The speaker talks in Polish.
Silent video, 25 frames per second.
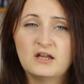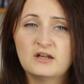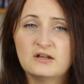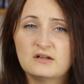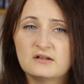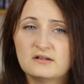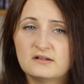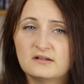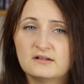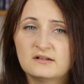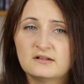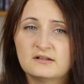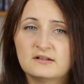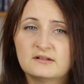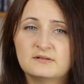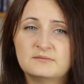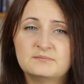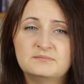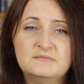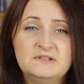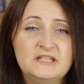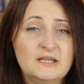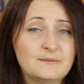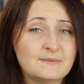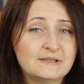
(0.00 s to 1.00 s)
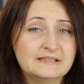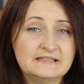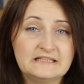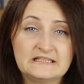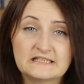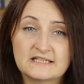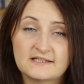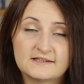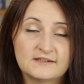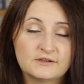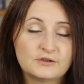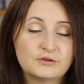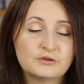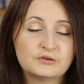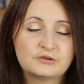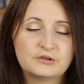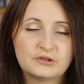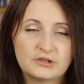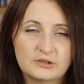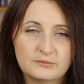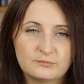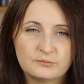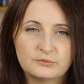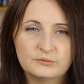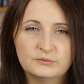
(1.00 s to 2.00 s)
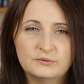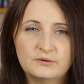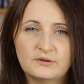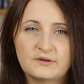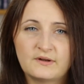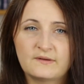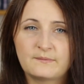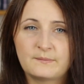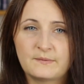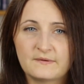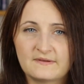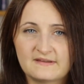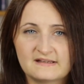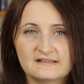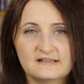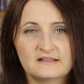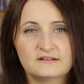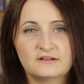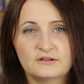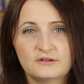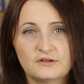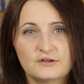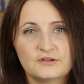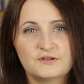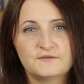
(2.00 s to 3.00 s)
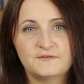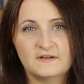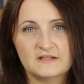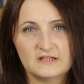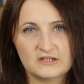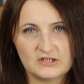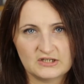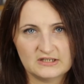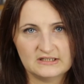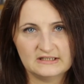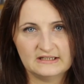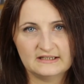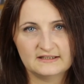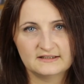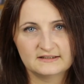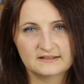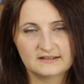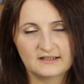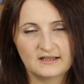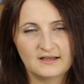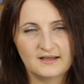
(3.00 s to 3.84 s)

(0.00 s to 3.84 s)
e, nie ma też żadnego trybu do rozpoznania tego oświadczenia.